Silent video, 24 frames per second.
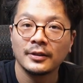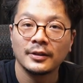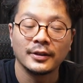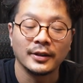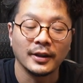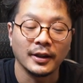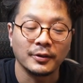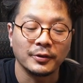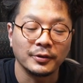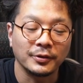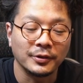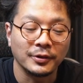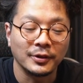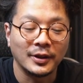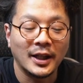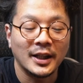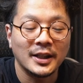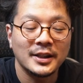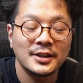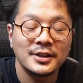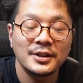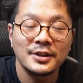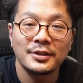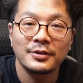ね、この
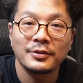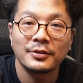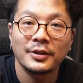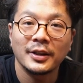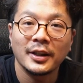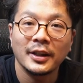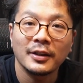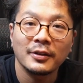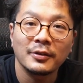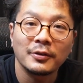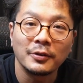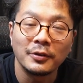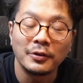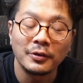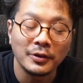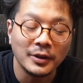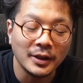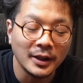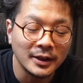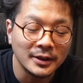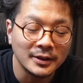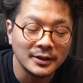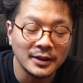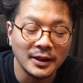ラッチのね交
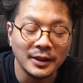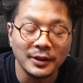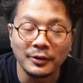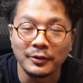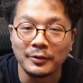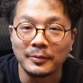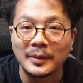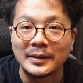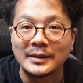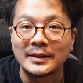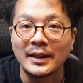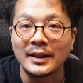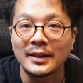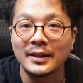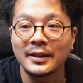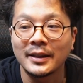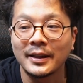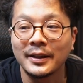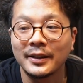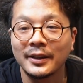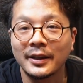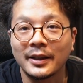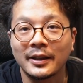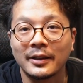換作業、まあ、残
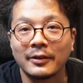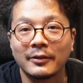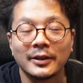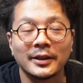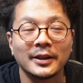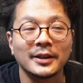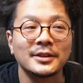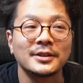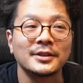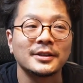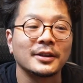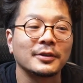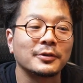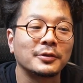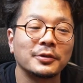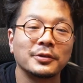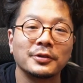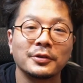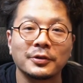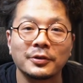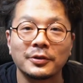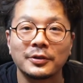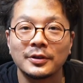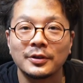念ながら私ねこうい
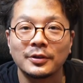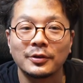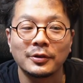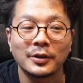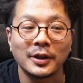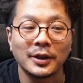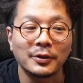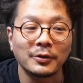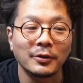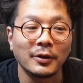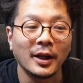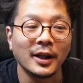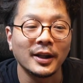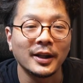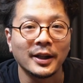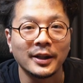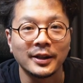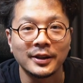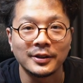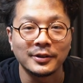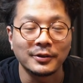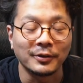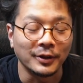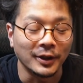うの動画撮らな
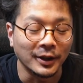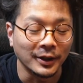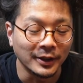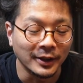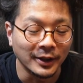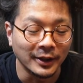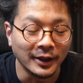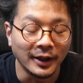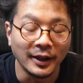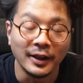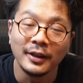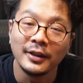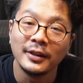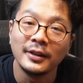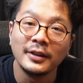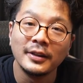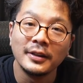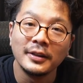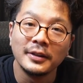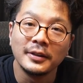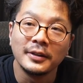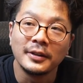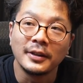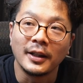い人なんでね
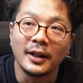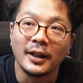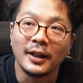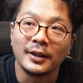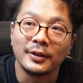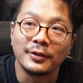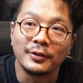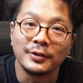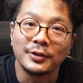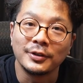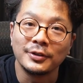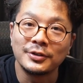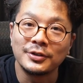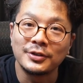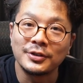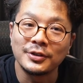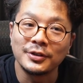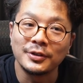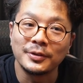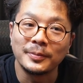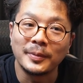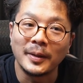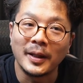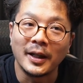あの
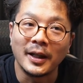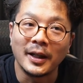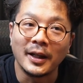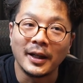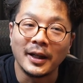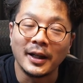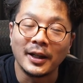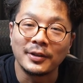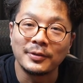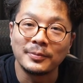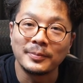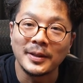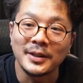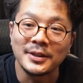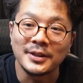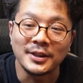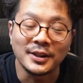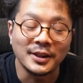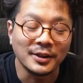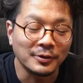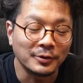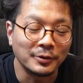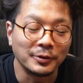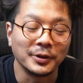YouTuber あるまじ
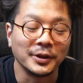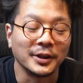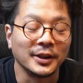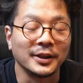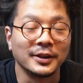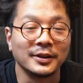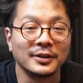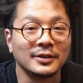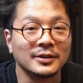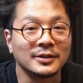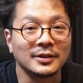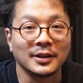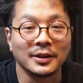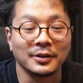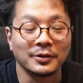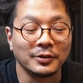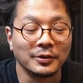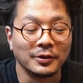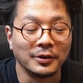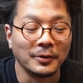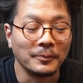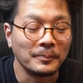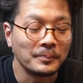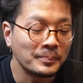き行為なんですけ
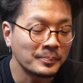ど